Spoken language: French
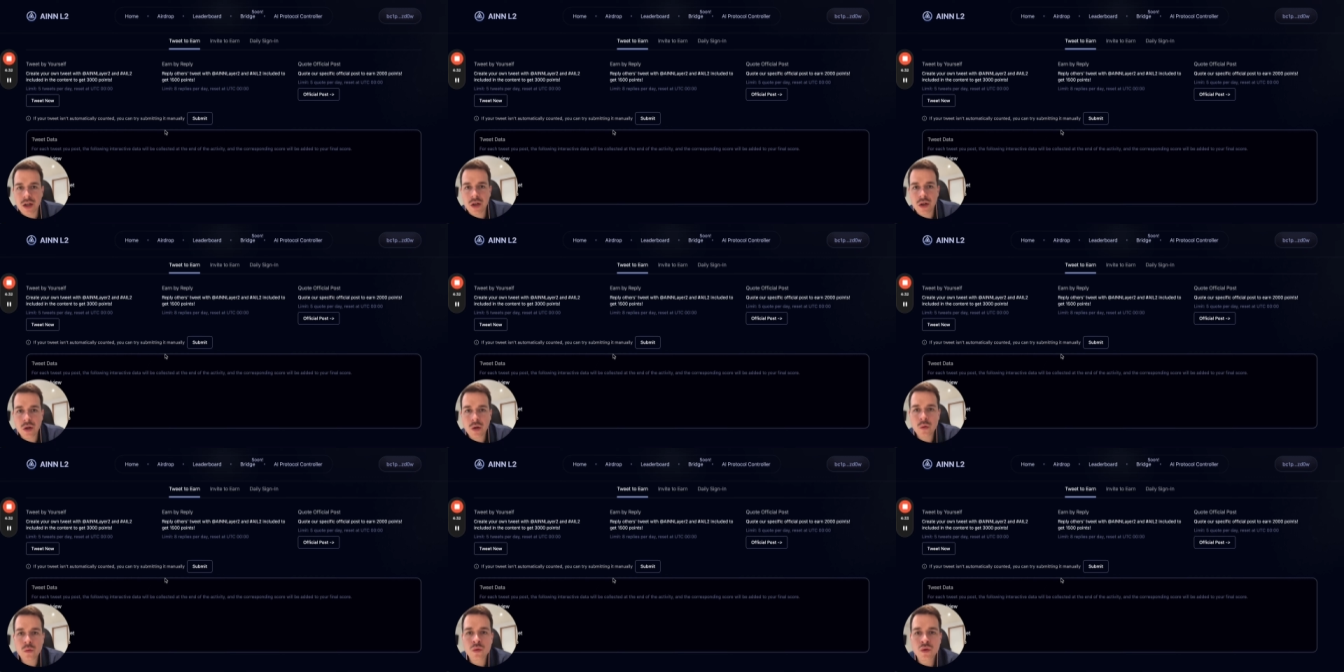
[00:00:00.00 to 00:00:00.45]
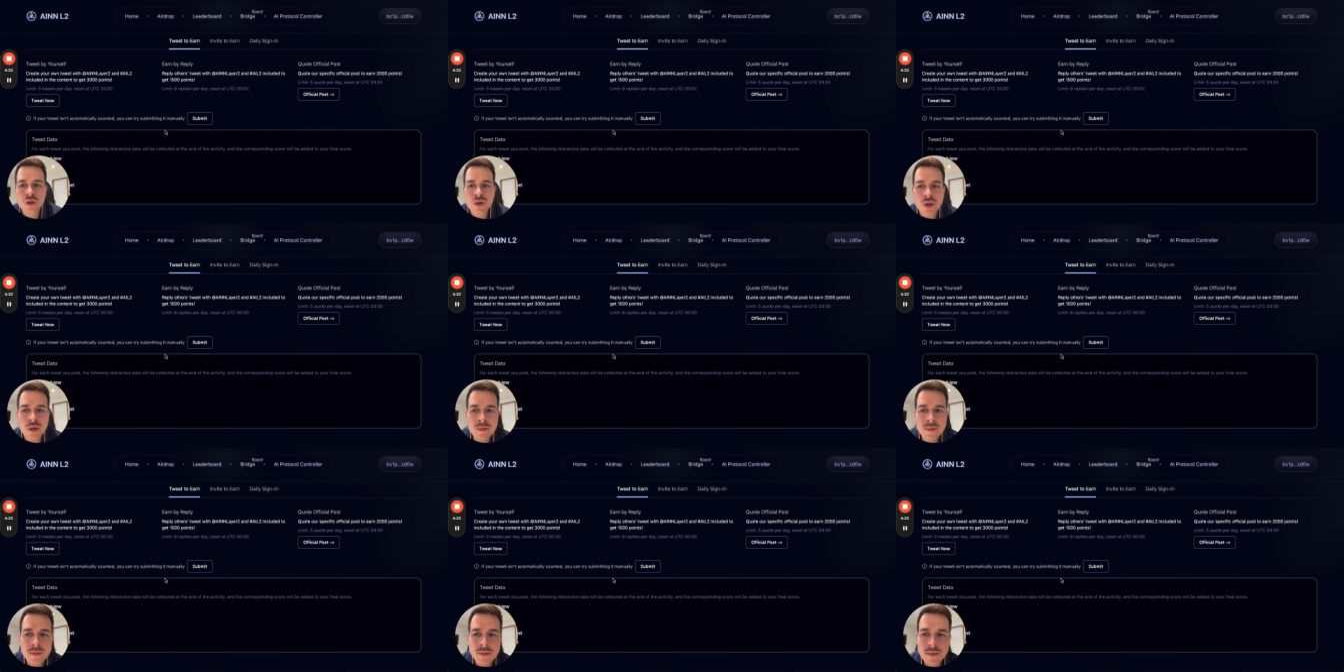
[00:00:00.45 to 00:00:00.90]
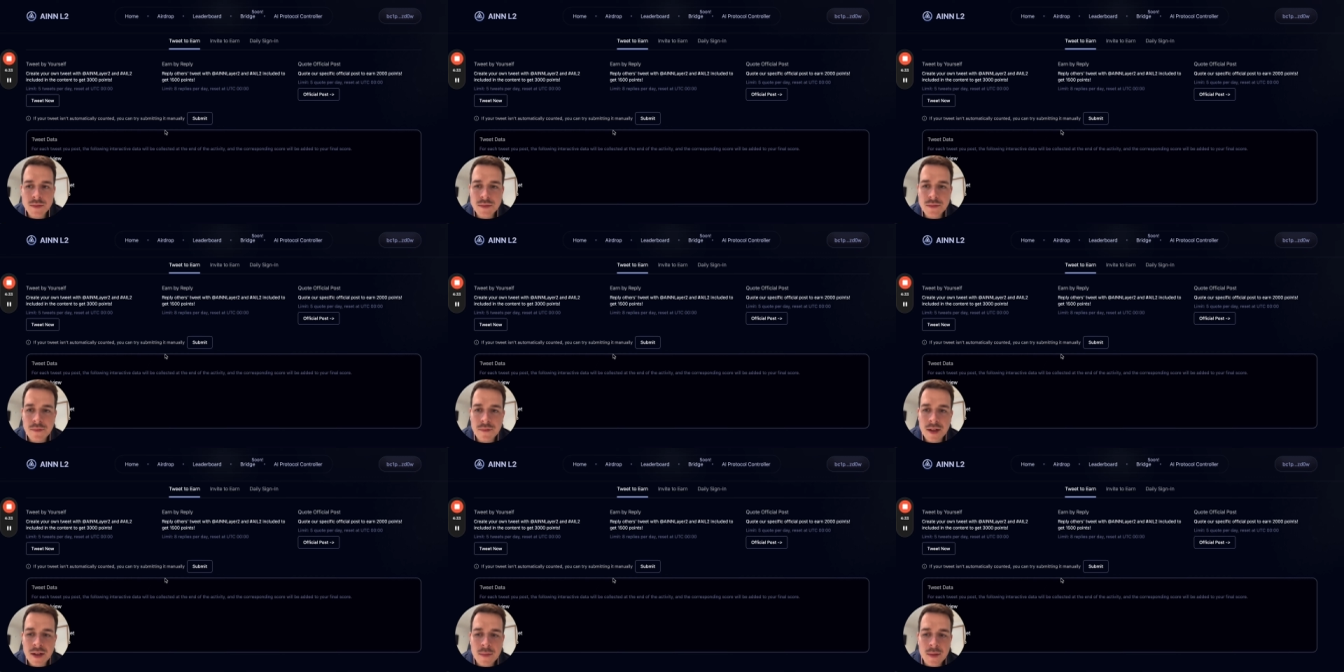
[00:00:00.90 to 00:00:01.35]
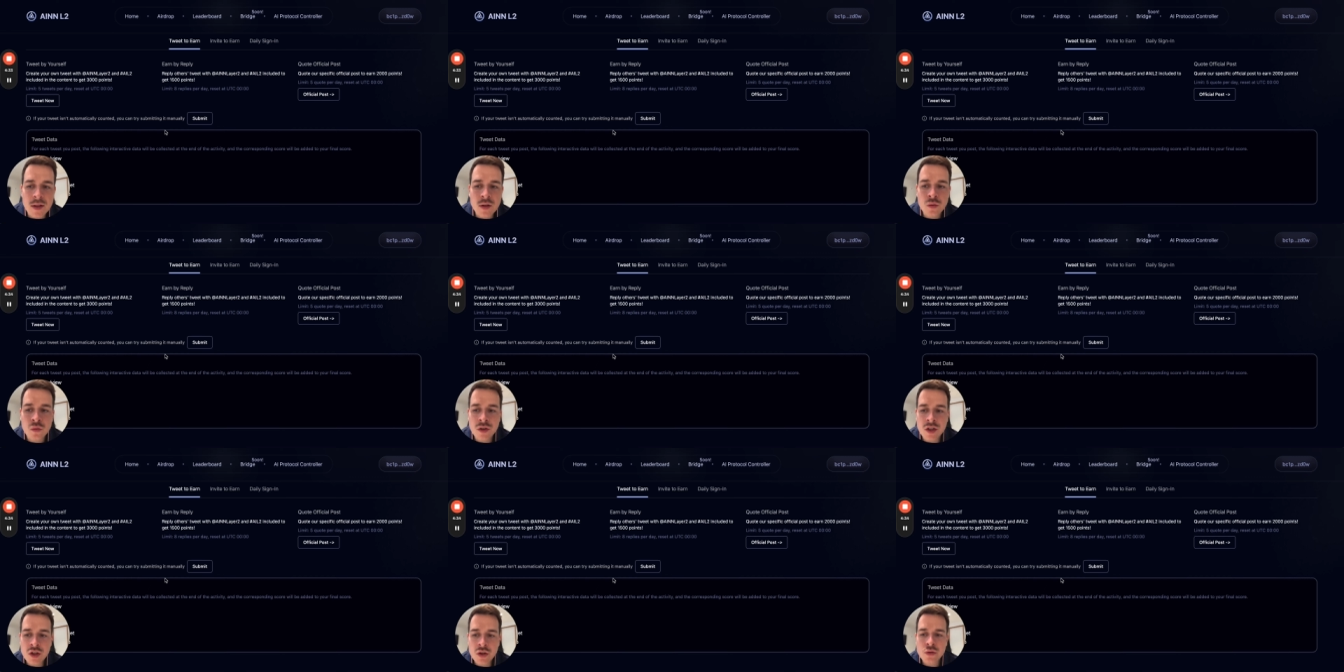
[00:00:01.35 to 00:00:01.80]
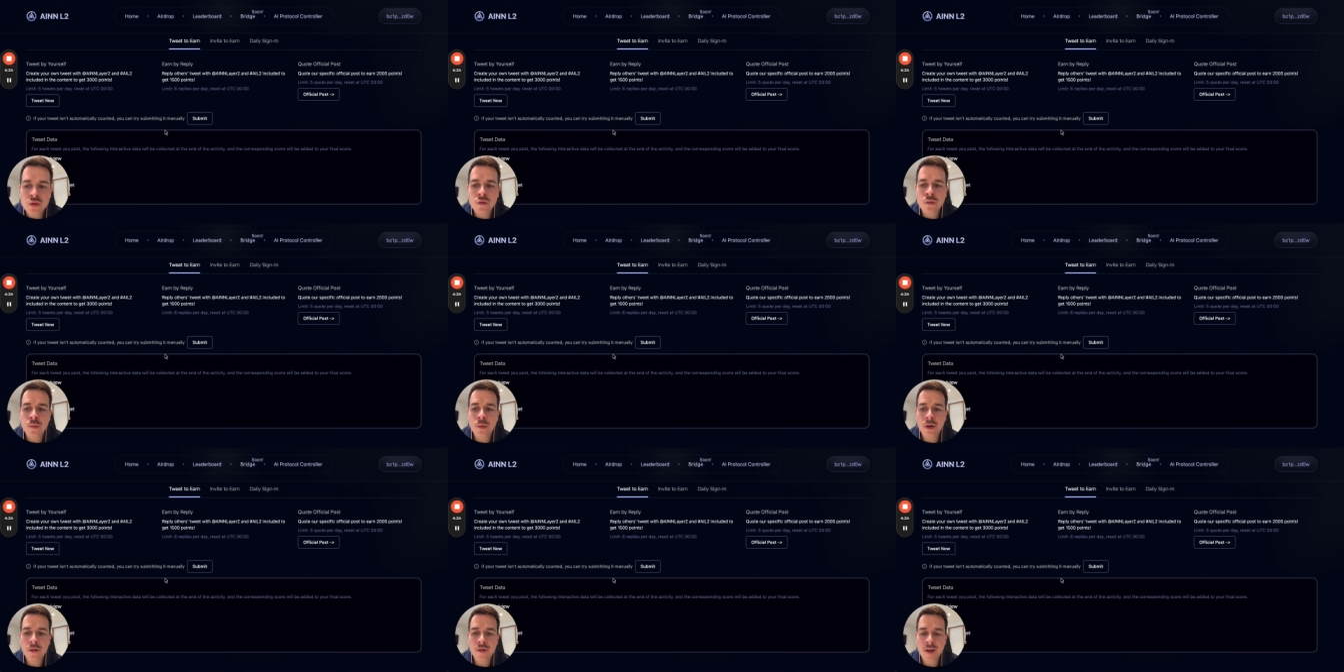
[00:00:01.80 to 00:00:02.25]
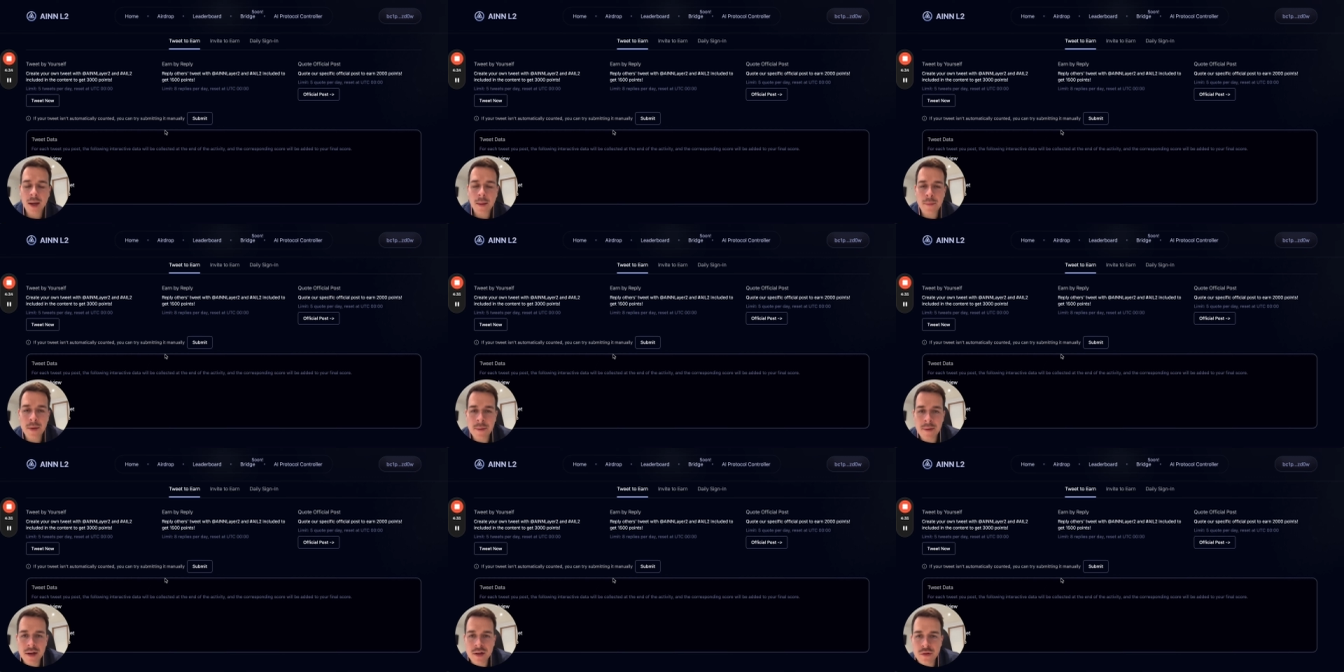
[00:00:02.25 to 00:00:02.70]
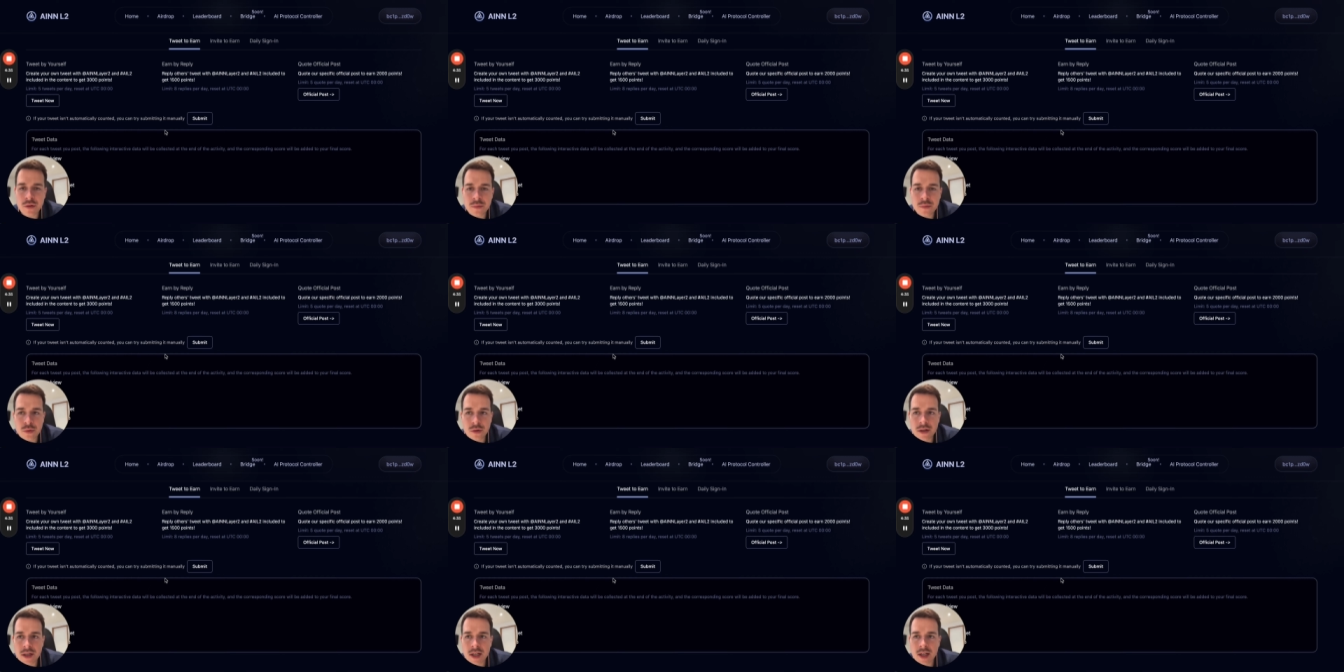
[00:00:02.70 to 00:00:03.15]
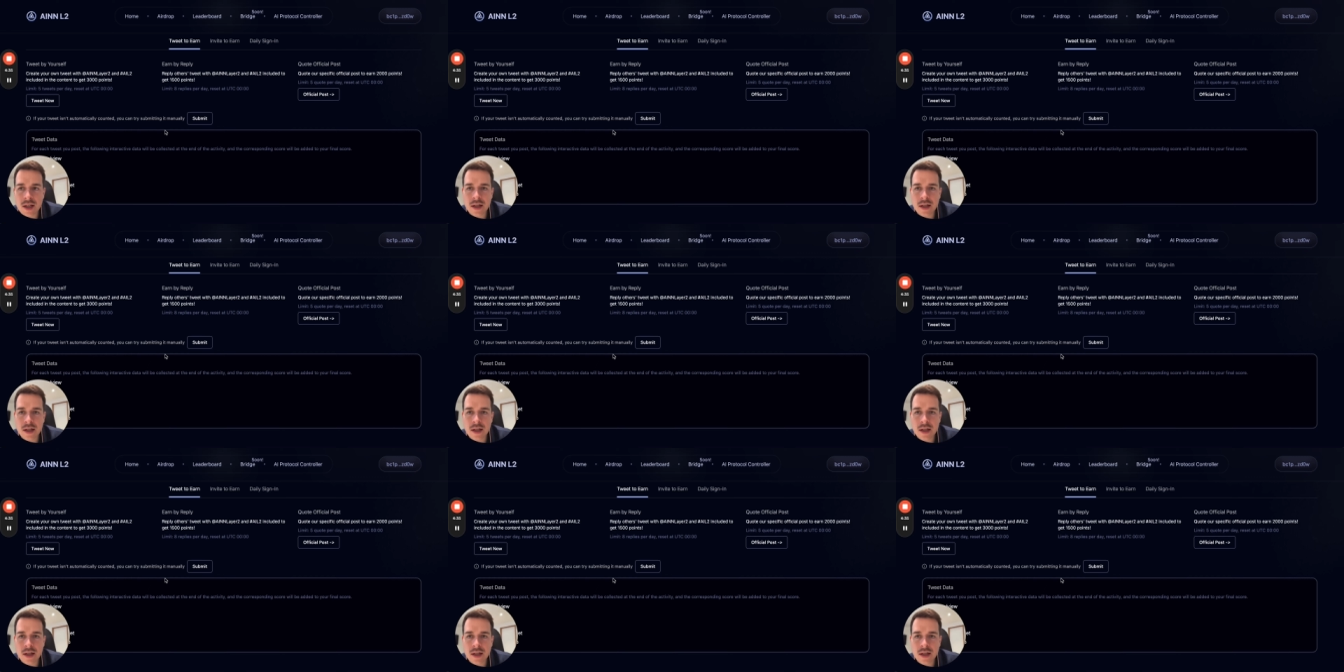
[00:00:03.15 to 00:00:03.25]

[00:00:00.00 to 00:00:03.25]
euh, constant, bah, tous les jours, vous pouvez faire pas mal de points.